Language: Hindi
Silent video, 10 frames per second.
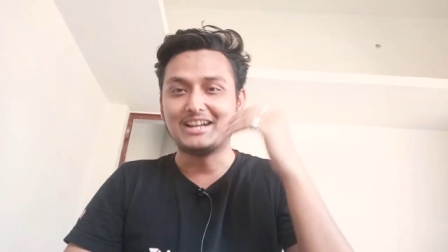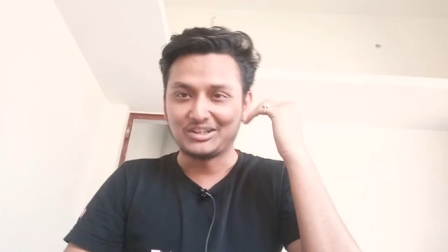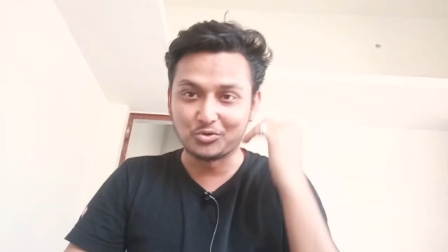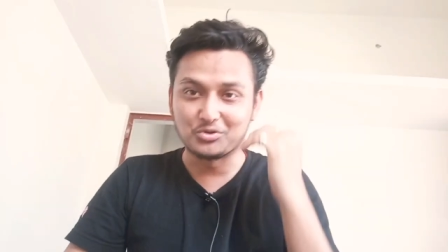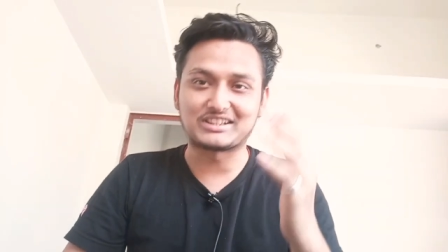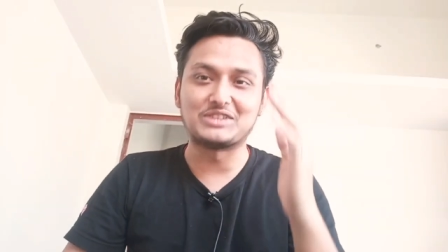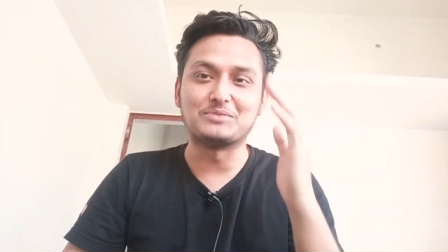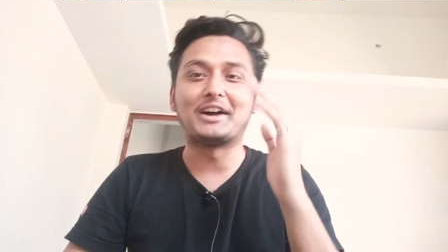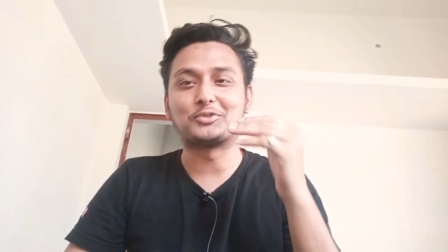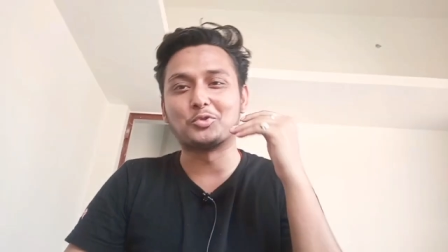तो इसकी
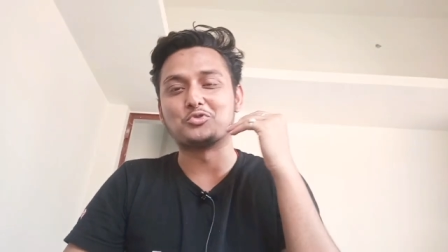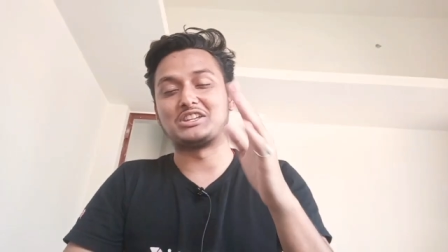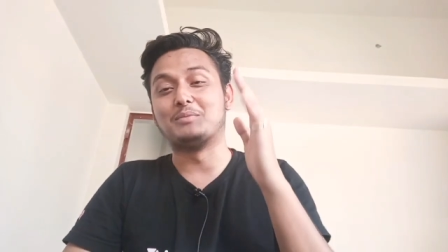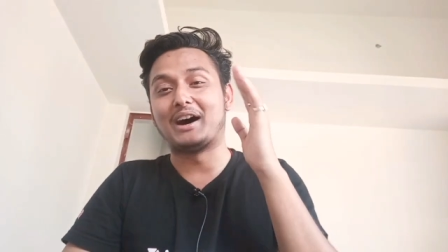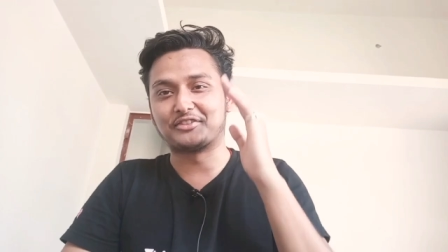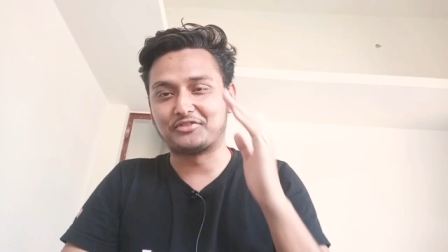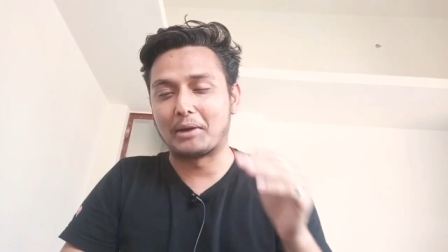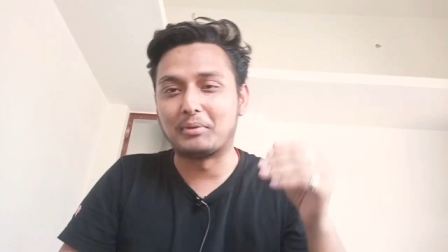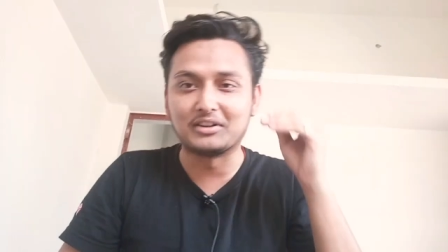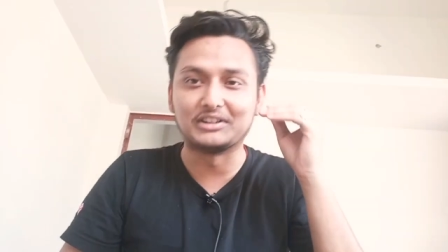बात तो उसकी बात
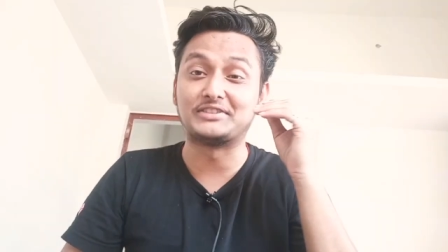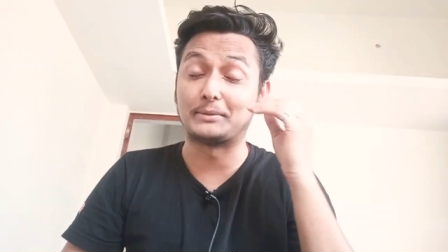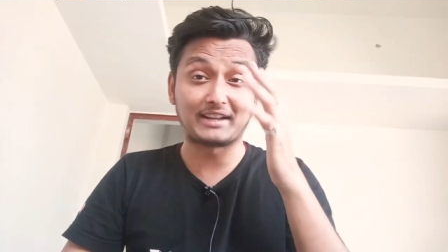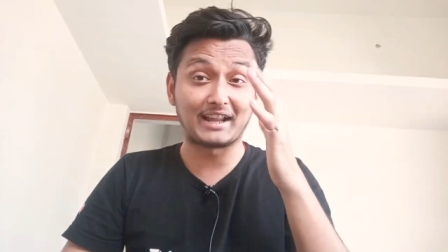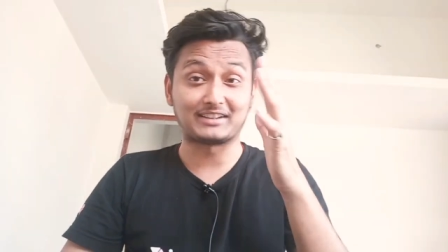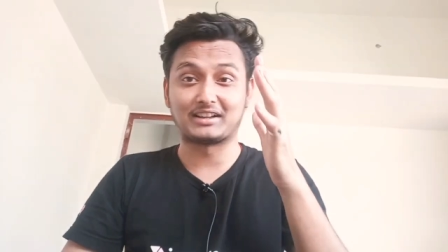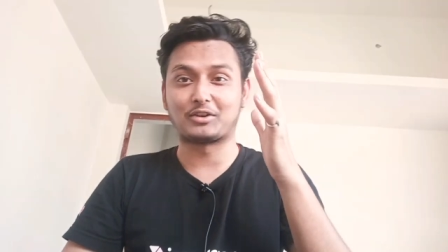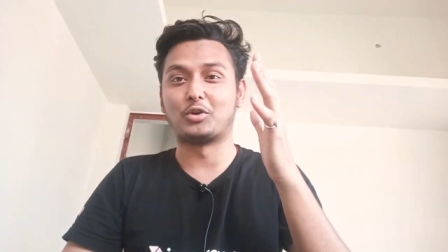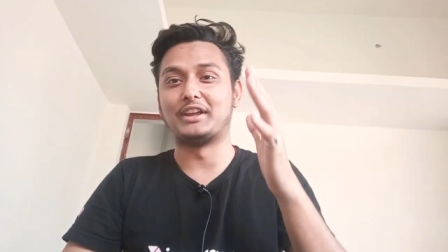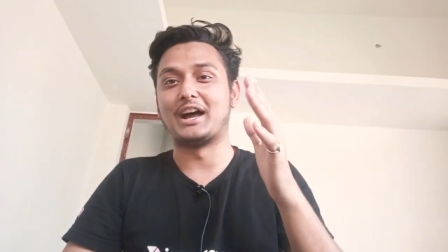फेवरेट फेवरेट एक्टर
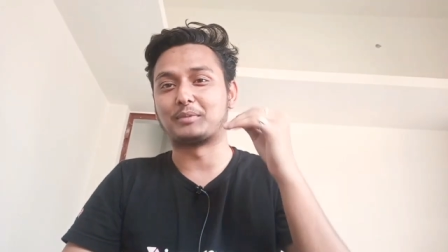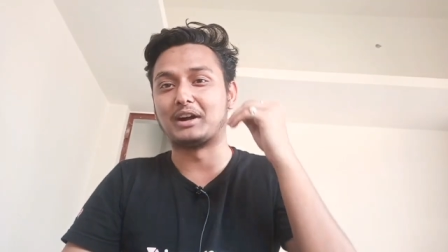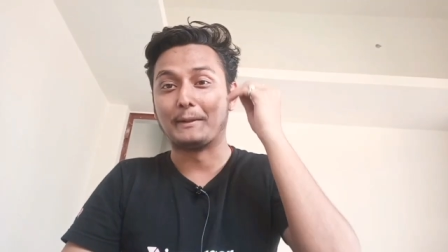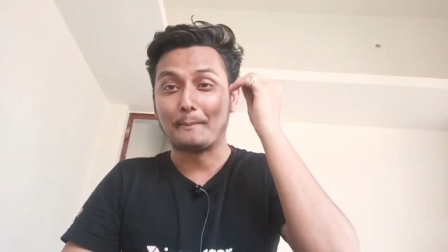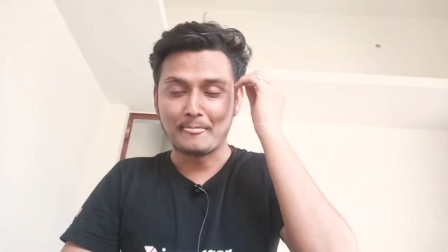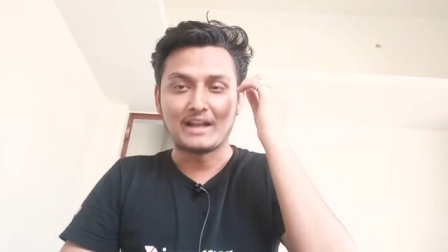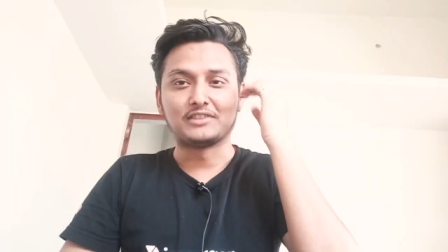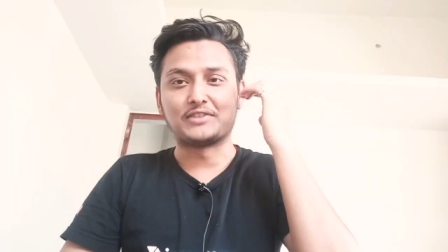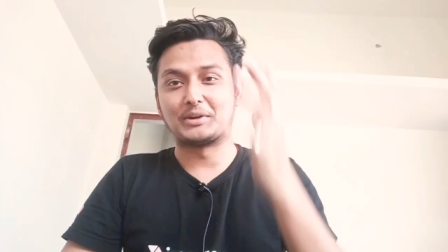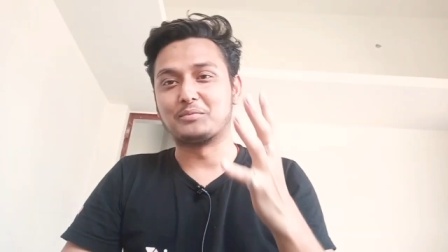कौन है आपका
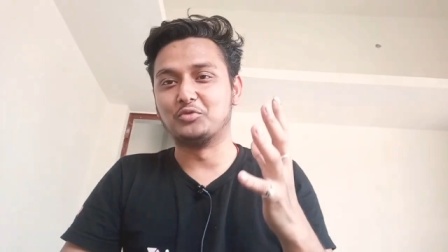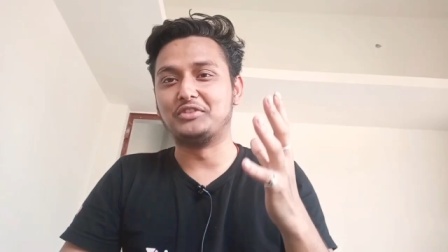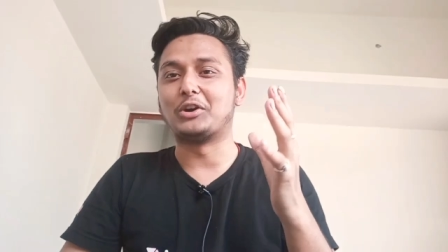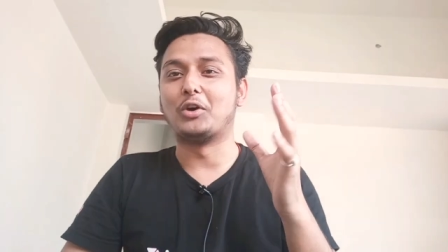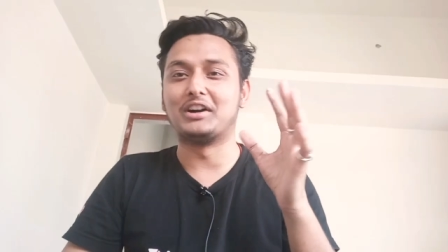फेवरेट मूवी कौन